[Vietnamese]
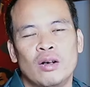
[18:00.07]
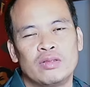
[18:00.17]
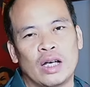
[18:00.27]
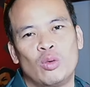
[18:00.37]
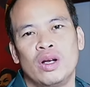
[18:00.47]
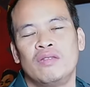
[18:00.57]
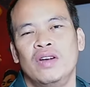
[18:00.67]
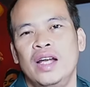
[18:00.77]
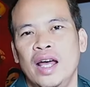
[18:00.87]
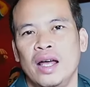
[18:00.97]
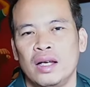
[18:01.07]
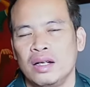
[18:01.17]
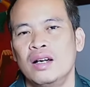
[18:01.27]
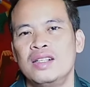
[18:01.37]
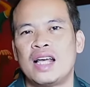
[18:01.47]
không giải quyết được vấn đề,
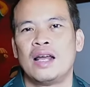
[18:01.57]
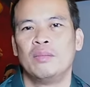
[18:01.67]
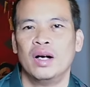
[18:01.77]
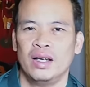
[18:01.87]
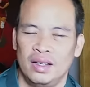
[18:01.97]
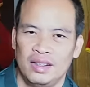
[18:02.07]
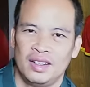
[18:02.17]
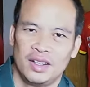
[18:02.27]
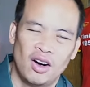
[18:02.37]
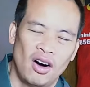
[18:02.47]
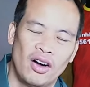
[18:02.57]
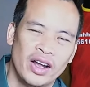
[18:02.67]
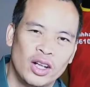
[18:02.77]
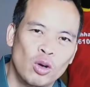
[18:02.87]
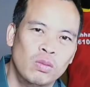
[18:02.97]
đơn giản bởi họ
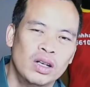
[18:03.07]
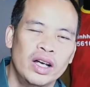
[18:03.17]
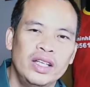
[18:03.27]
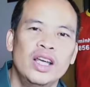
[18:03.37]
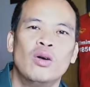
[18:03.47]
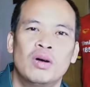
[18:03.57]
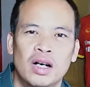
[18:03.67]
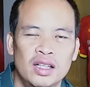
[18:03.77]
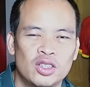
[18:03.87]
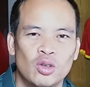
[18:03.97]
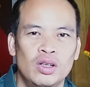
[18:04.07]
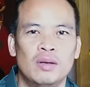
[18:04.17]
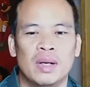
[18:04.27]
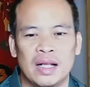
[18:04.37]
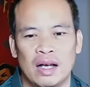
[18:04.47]
để thủng lưới nhiều hơn số
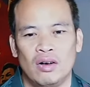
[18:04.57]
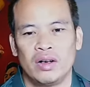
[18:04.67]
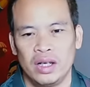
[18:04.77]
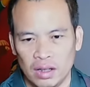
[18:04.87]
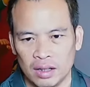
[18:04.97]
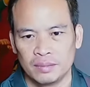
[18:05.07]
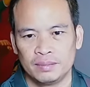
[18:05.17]
lượng bàn thắng họ ghi được.